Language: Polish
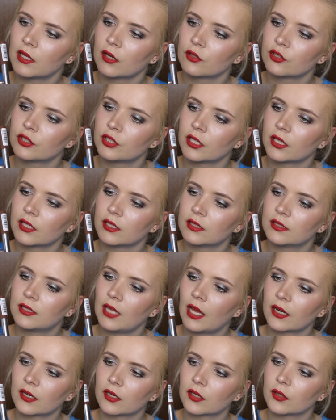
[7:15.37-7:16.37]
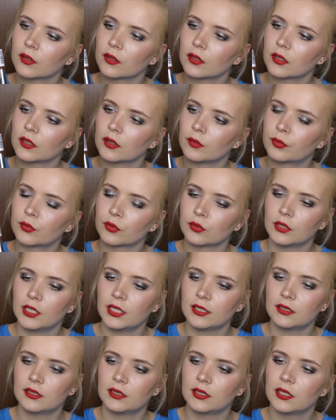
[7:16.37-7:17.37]
04 Dark
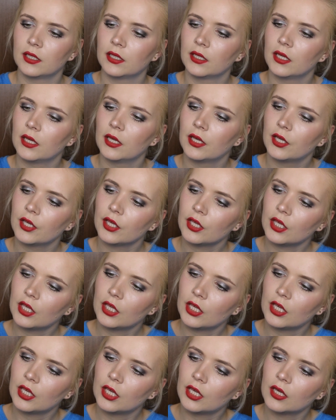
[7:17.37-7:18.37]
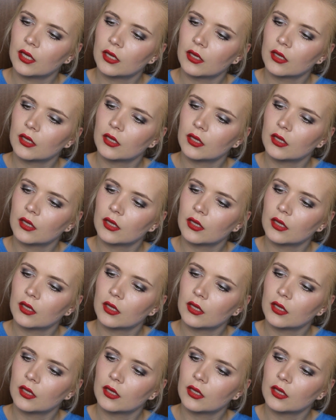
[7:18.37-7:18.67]
Brunette i